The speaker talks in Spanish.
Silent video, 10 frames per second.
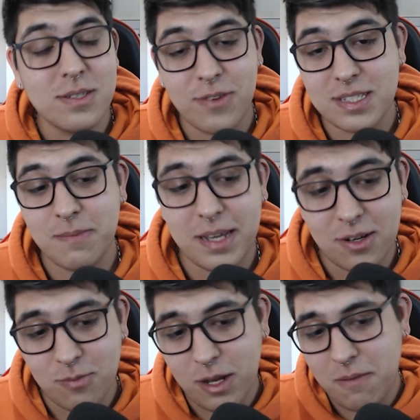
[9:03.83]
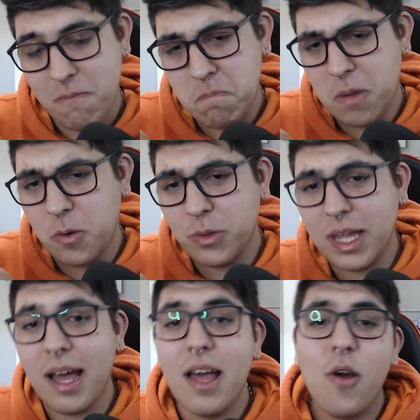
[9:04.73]
Si fue así, me dejan un buen me
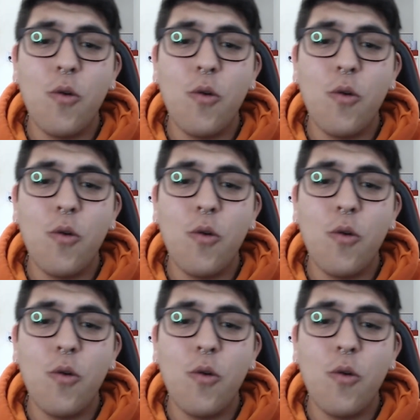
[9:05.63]
gusta,